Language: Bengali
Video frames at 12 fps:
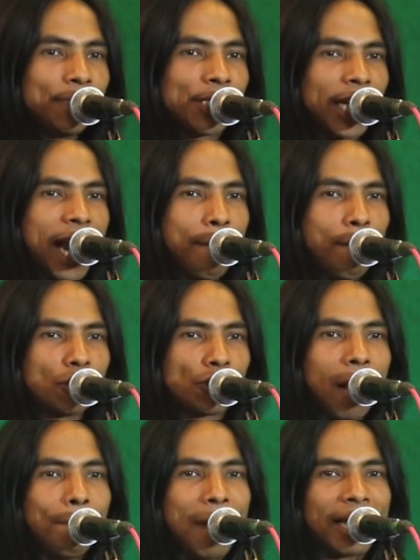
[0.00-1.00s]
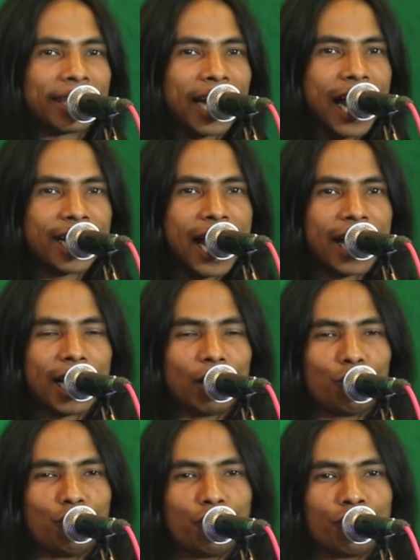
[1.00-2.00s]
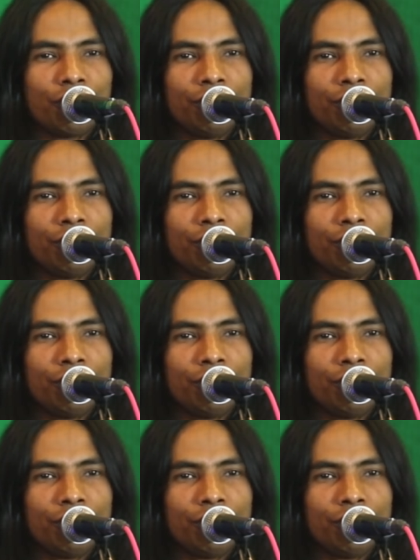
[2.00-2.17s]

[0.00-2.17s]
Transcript: ছিলেন মোসাম্মাত রায়না খাতুন